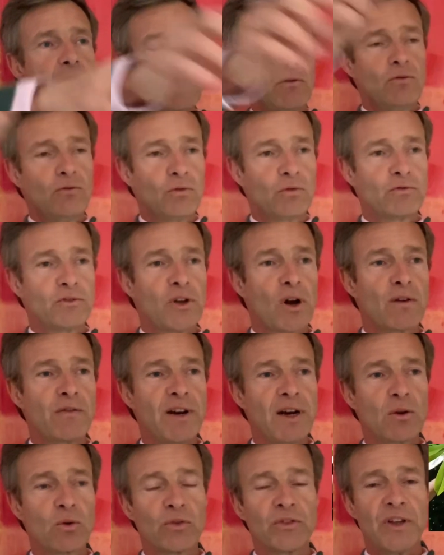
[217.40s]
Vous enlevez
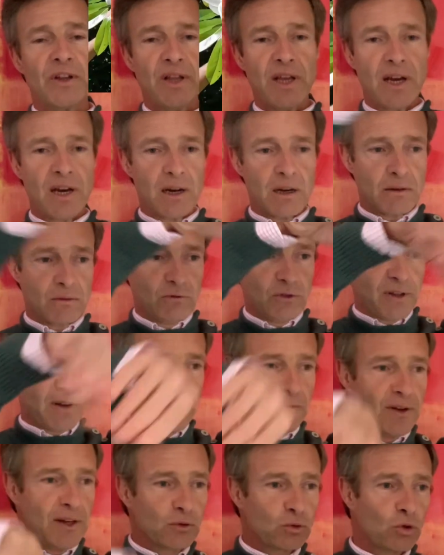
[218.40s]
le container, vous avez
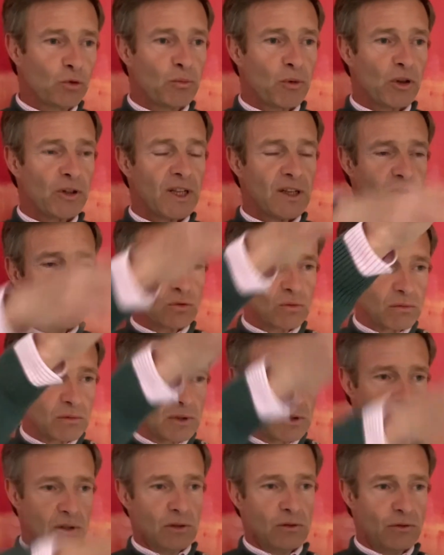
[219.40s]
fait le trou de plantation,
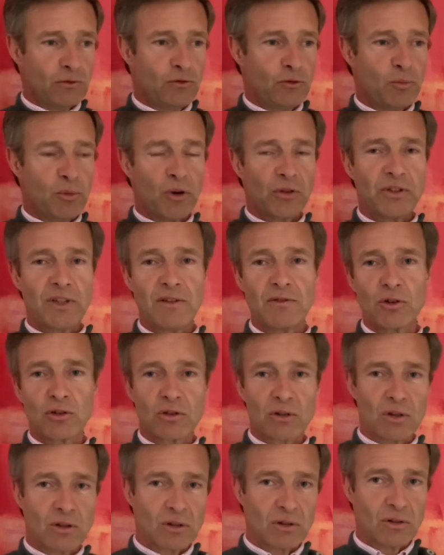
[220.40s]
vous plantez
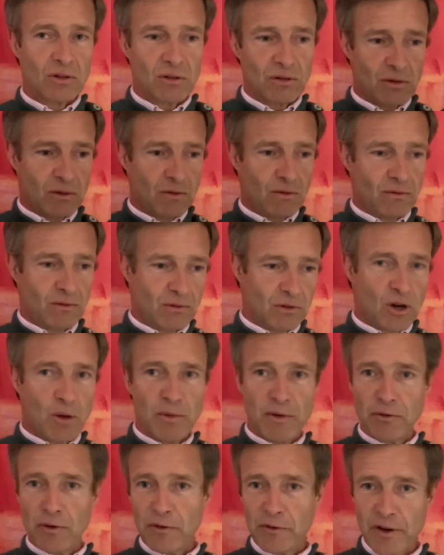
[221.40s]
votre, euh, comme
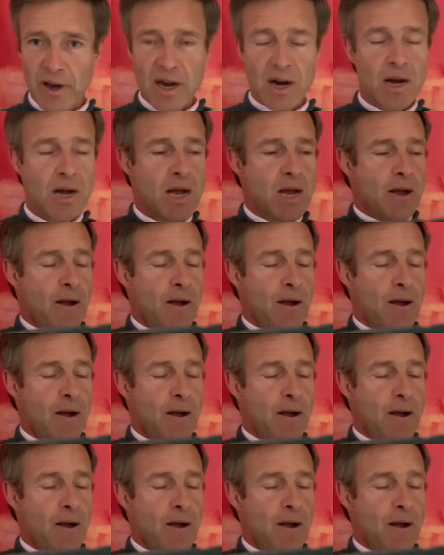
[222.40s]
il faut faire,